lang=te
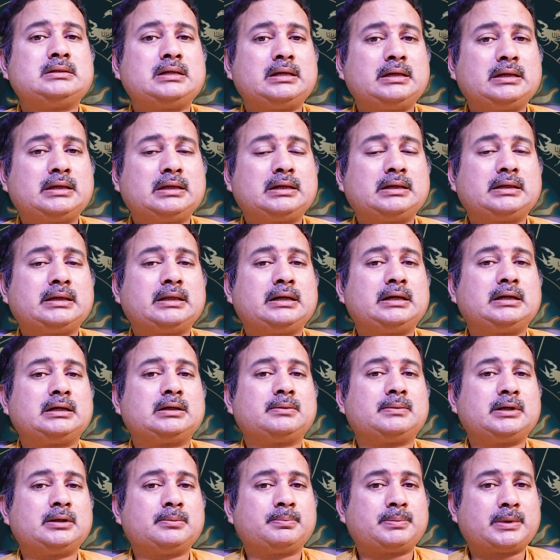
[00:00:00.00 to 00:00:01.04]

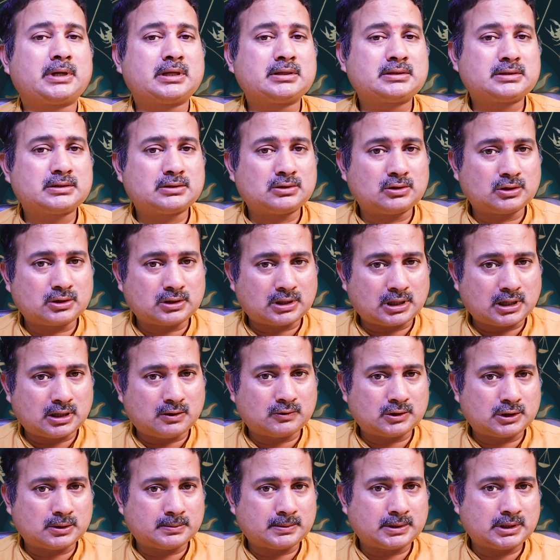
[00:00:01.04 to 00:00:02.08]
చేయగలిగినటువంటి పరిస్థితులకు
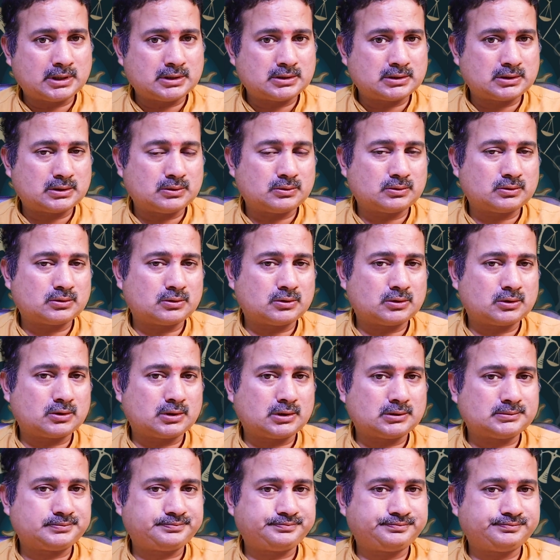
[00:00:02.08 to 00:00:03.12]
రావటం అనేది
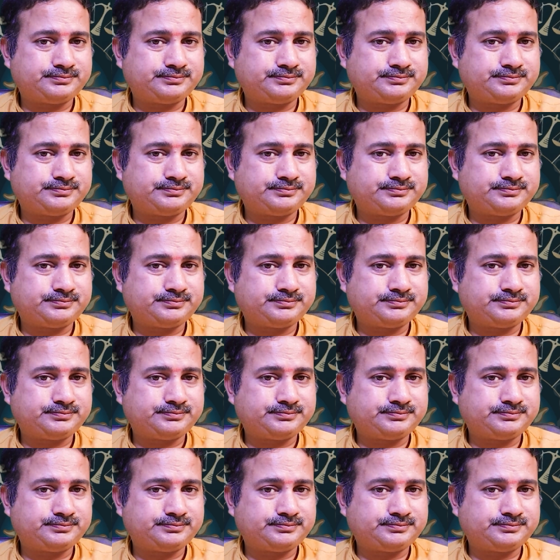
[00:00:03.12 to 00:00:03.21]
జరుగుతుంటుంది